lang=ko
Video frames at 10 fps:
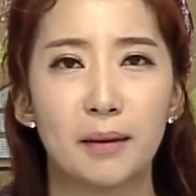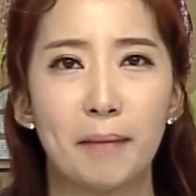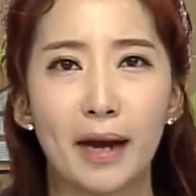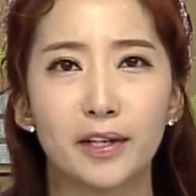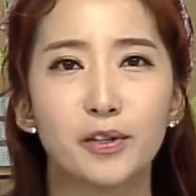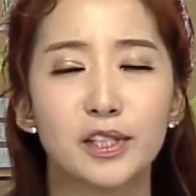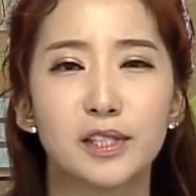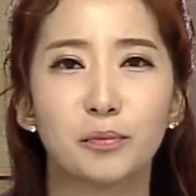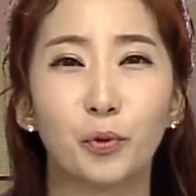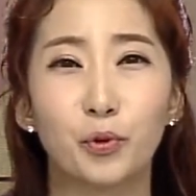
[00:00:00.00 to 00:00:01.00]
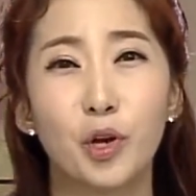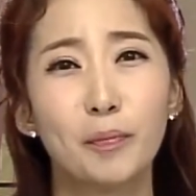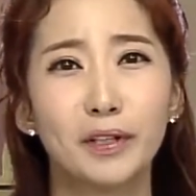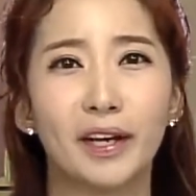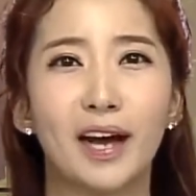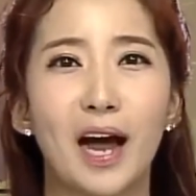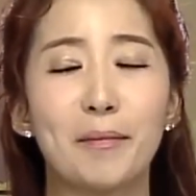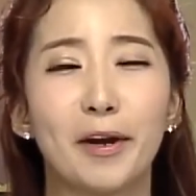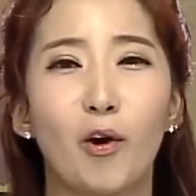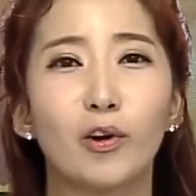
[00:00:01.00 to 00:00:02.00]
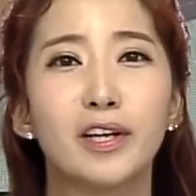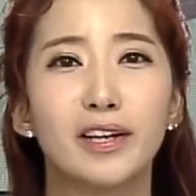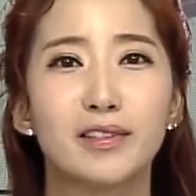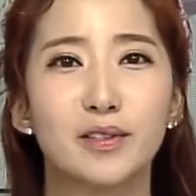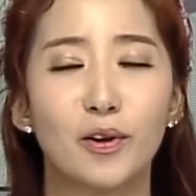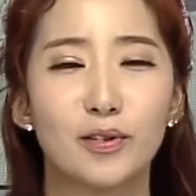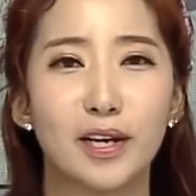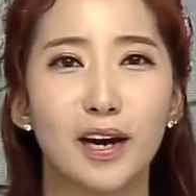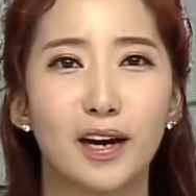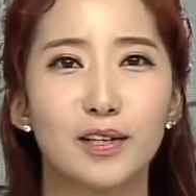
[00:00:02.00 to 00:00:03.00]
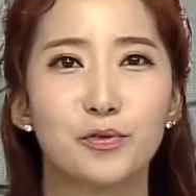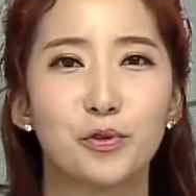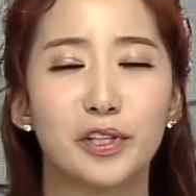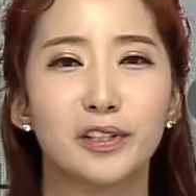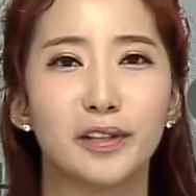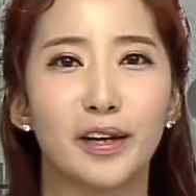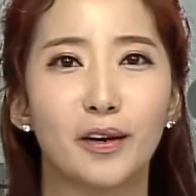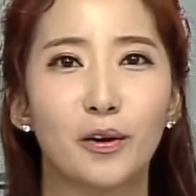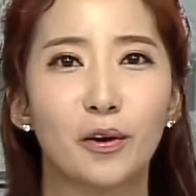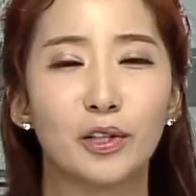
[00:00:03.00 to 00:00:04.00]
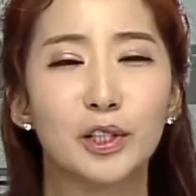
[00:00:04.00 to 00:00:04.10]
막연히들 뭐 설마 내가 암에 걸리겠어 생각할 수도 있는데요.